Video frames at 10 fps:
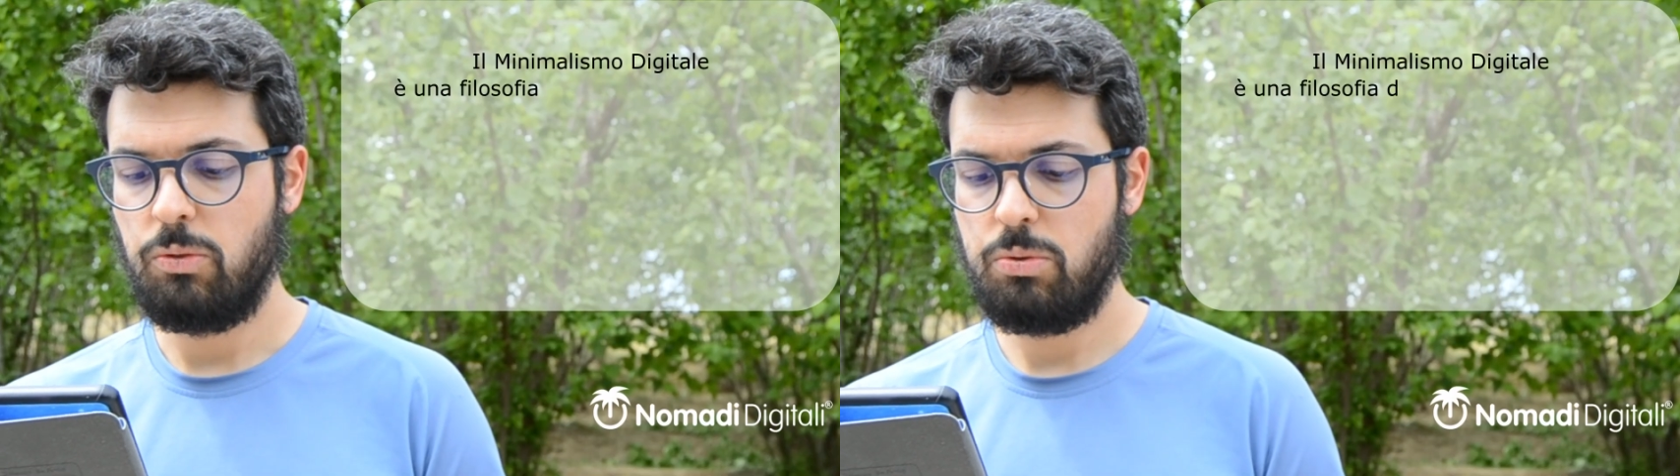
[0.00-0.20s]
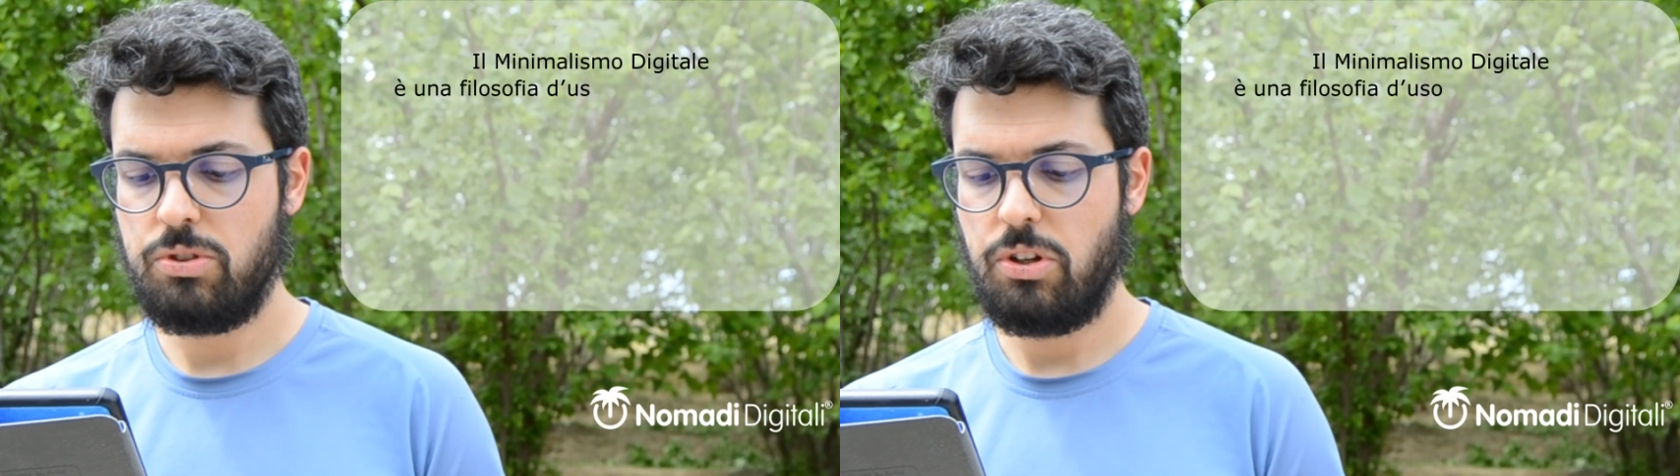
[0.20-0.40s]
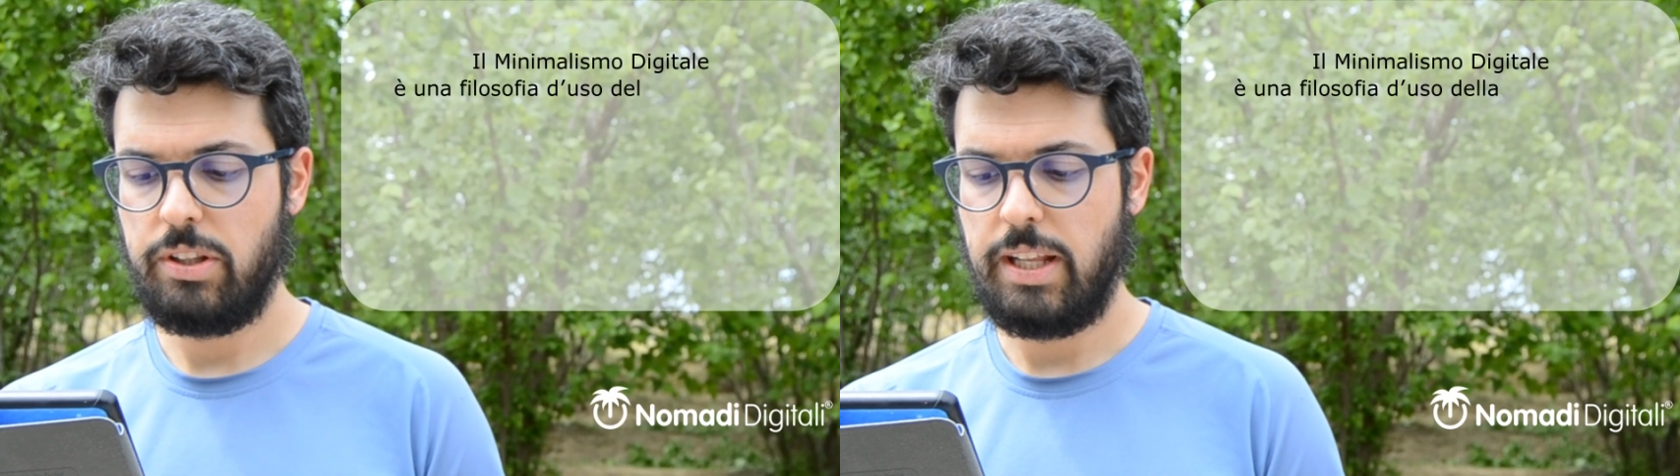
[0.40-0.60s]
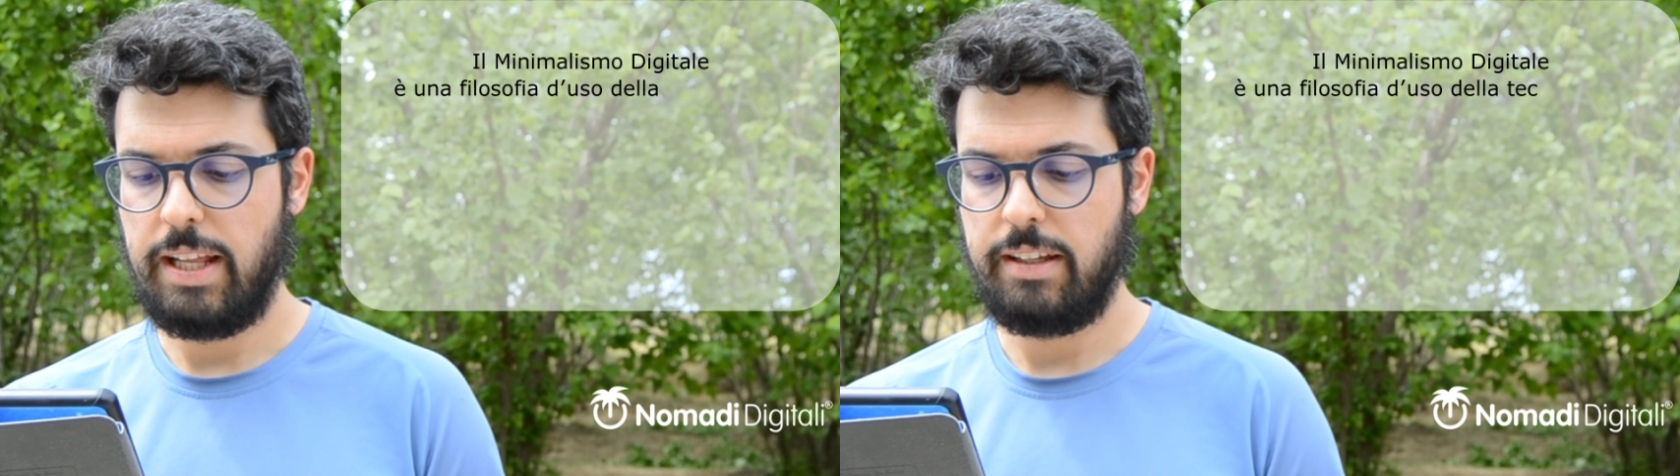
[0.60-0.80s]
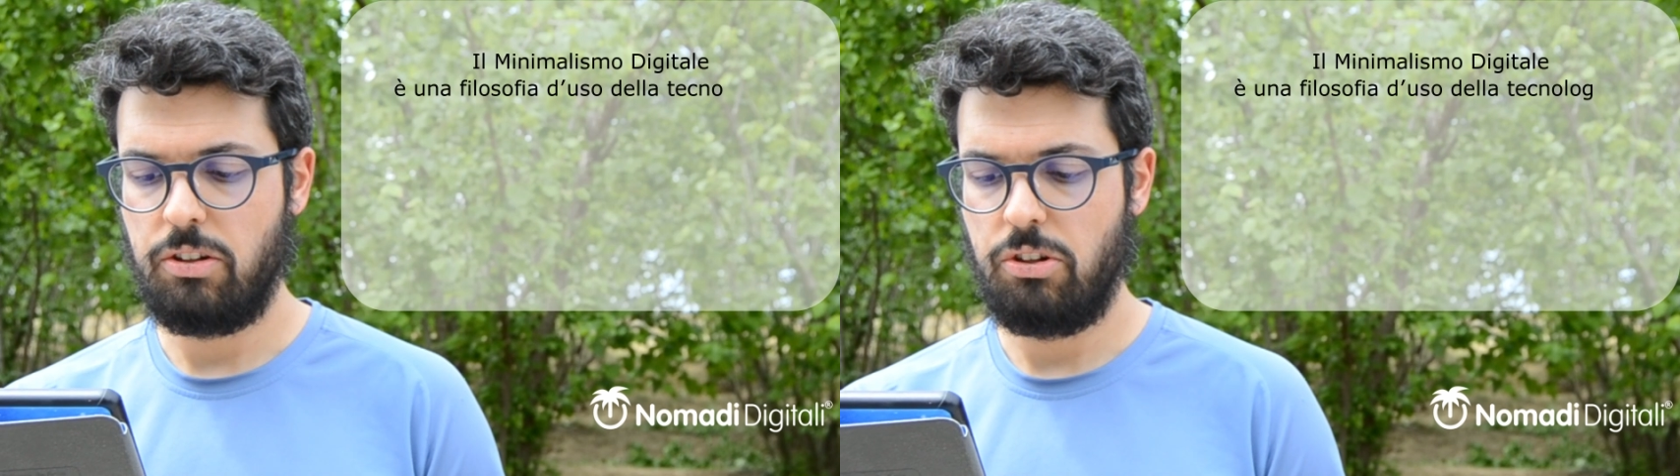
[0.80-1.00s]
d'uso
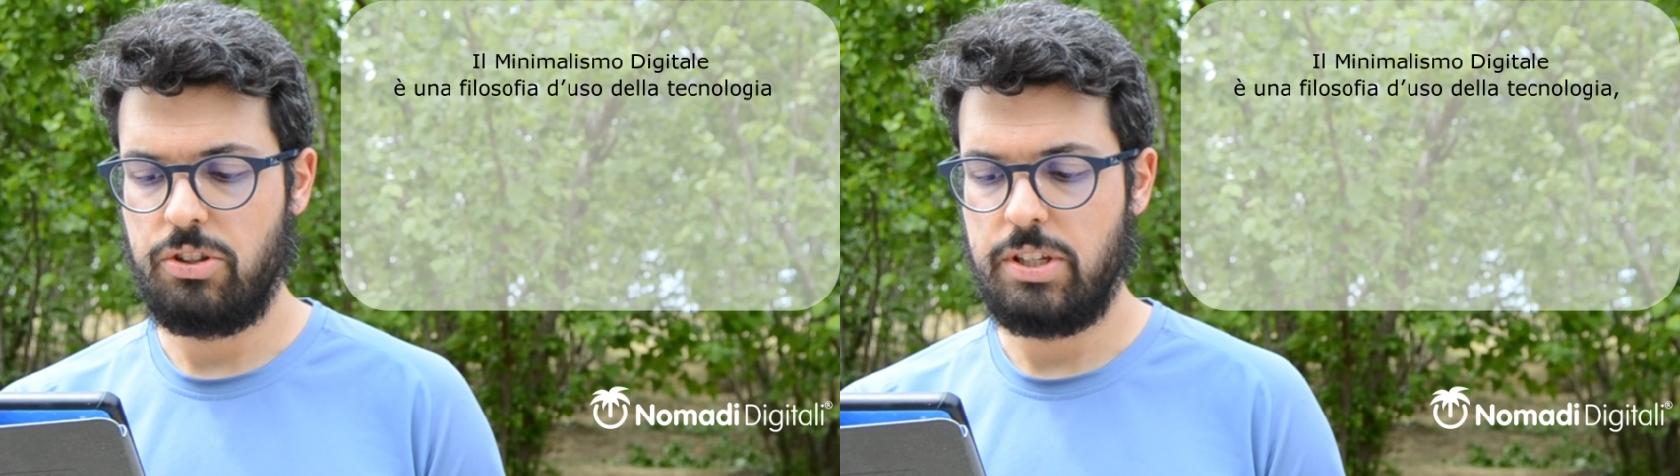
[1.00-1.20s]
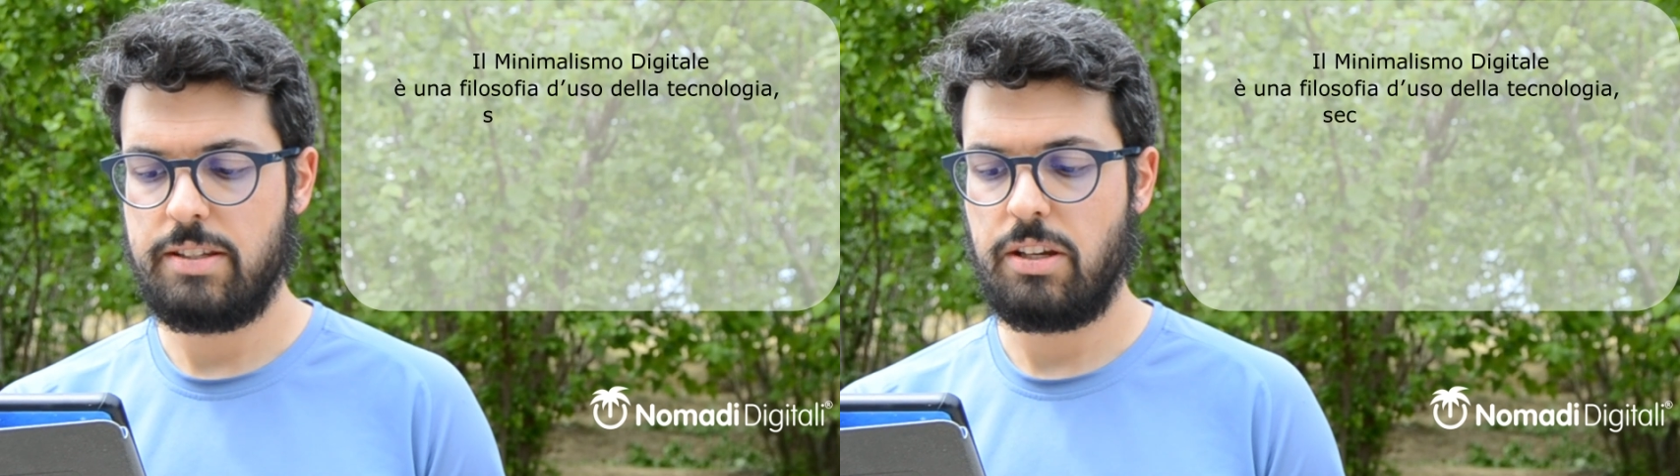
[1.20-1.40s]
della tecnologia,